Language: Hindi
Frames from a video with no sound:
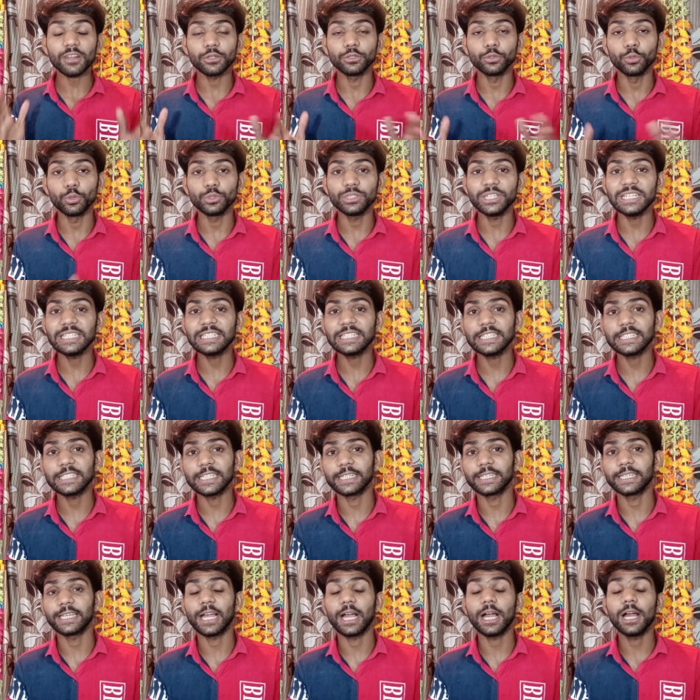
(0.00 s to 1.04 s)
नोजल्स की
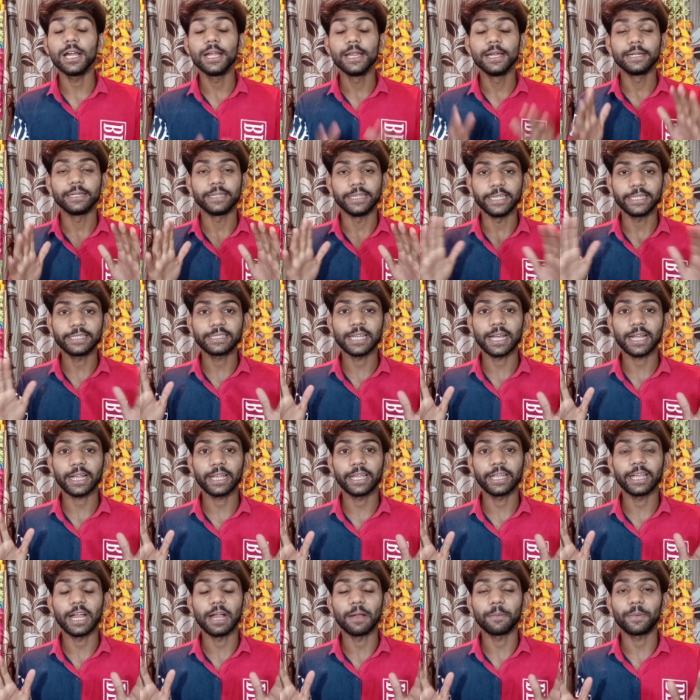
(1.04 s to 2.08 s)
संख्या ठीक
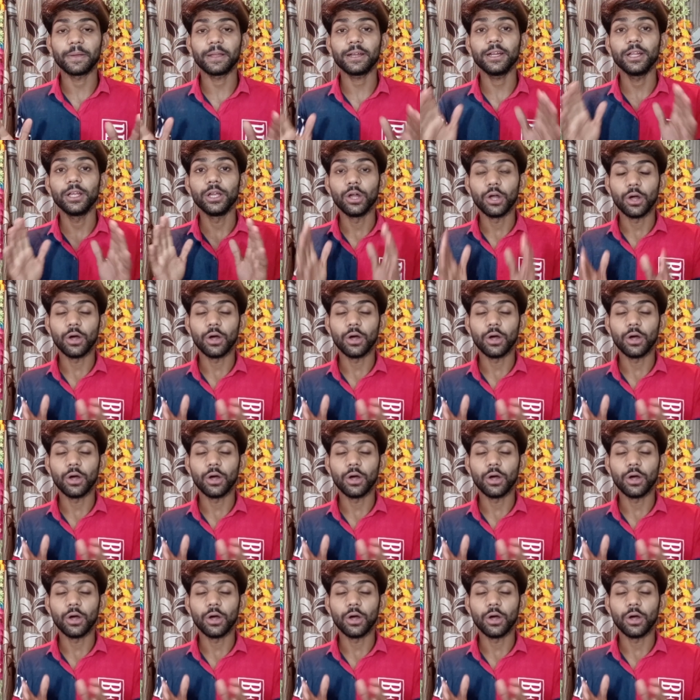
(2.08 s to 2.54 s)
ठाक है यहाँ पर